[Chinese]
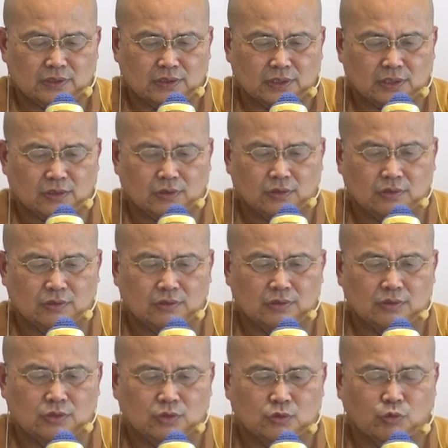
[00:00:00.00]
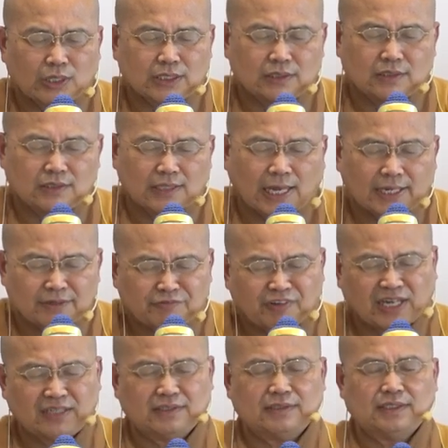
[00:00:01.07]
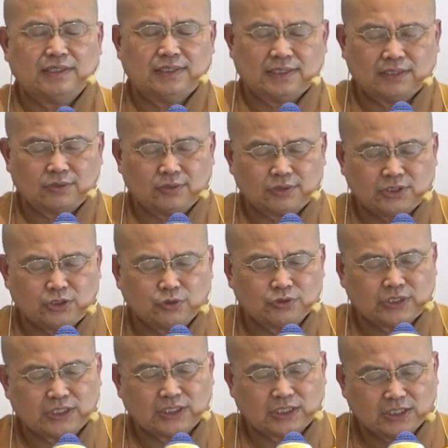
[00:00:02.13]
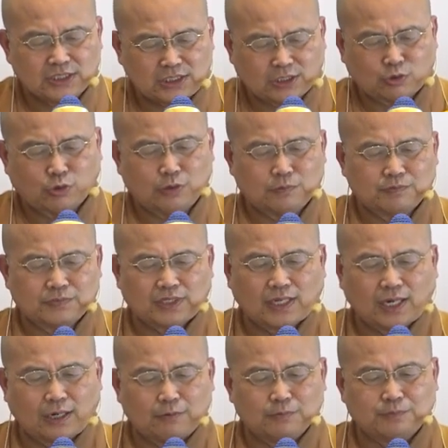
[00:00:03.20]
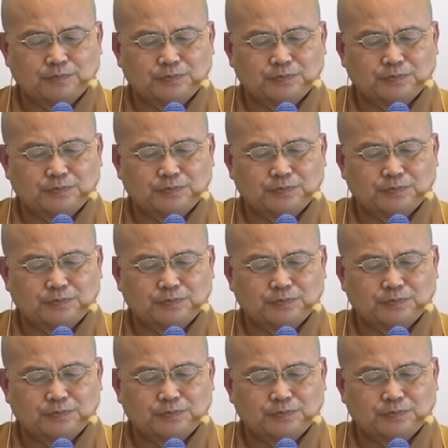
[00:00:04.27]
能够断哪一法，能够就近得解脱。好，